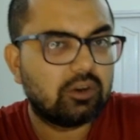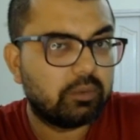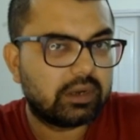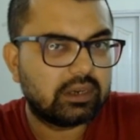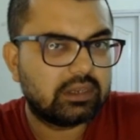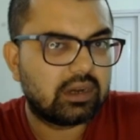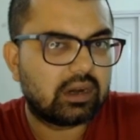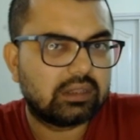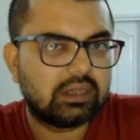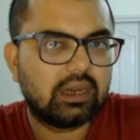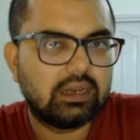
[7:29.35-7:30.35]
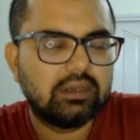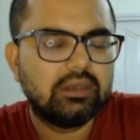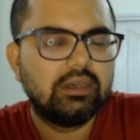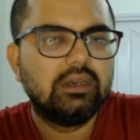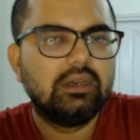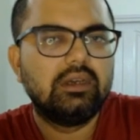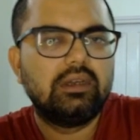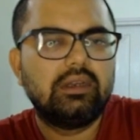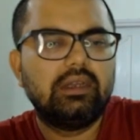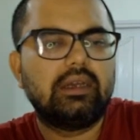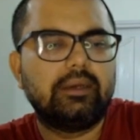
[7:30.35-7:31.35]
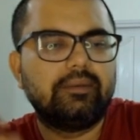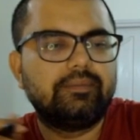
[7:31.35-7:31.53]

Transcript: किलोमीटर ही चल रहा था गाड़ी ठीक है